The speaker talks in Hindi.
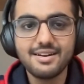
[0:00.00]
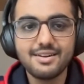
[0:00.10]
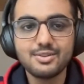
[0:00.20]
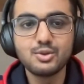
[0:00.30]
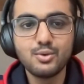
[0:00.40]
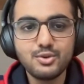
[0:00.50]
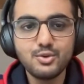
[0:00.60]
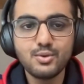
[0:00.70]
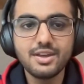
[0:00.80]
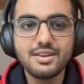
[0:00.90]
तो
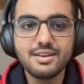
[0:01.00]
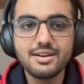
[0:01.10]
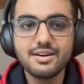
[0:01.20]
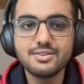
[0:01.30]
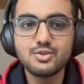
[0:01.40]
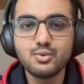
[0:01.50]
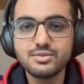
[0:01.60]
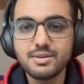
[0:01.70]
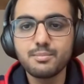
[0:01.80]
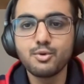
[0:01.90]
यू कैन
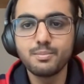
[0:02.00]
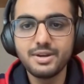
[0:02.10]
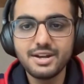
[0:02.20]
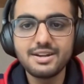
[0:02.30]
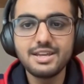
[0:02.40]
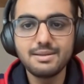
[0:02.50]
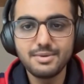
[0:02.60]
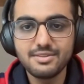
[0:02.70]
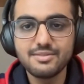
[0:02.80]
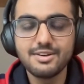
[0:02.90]
चूज अप्रोप्रिएट टीम
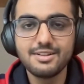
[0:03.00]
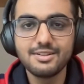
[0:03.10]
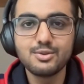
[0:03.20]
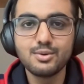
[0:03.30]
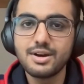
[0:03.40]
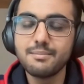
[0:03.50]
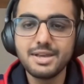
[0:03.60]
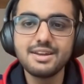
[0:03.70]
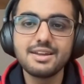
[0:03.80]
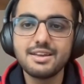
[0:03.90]
एज वेल तो हाँ
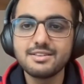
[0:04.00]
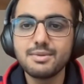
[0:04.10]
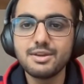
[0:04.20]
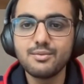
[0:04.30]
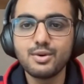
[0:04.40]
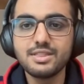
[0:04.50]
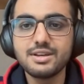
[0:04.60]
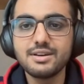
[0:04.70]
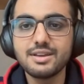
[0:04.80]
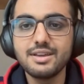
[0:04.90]
मेरे केस में वही
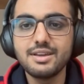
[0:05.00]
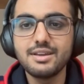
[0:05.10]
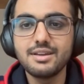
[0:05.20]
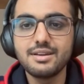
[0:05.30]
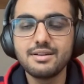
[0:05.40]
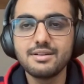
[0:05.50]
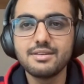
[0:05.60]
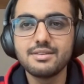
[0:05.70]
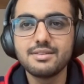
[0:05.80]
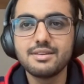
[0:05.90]
था कि
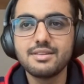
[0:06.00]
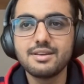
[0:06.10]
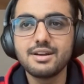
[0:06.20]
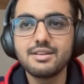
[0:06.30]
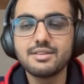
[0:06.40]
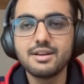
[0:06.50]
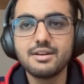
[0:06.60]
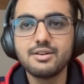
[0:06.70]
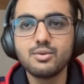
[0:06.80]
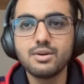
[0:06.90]
सिंस आई
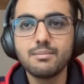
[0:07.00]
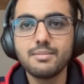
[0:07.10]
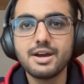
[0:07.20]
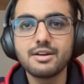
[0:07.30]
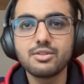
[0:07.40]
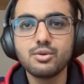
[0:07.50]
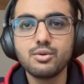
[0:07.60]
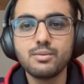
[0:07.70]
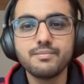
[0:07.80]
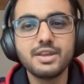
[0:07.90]
डिसाइडेड टू कम बैक तो
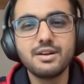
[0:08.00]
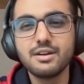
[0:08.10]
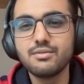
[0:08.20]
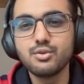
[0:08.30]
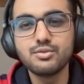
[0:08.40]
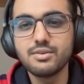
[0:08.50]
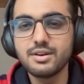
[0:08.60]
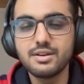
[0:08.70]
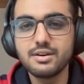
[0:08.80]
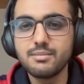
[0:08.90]
इंटरव्यूज
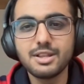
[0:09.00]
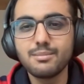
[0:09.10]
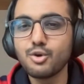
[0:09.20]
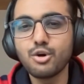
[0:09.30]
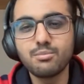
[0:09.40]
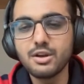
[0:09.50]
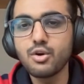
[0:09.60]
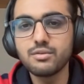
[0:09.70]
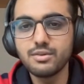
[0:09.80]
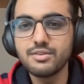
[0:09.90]
वगैरह मतलब नॉर्मल
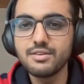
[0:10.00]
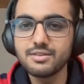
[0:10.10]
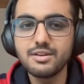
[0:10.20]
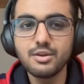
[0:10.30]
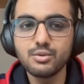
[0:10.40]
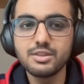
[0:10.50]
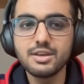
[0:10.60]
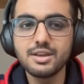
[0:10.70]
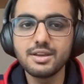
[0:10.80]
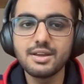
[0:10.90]
कॉन्वर्जेशन ही होती
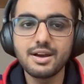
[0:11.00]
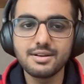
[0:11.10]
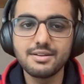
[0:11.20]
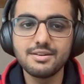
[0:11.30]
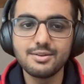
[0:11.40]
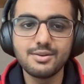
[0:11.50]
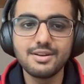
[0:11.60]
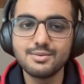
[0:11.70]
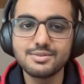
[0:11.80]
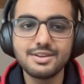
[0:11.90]
है कि क्या कर रहे
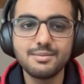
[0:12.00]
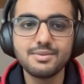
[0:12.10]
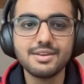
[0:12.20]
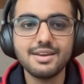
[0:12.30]
हो उस टाइप्स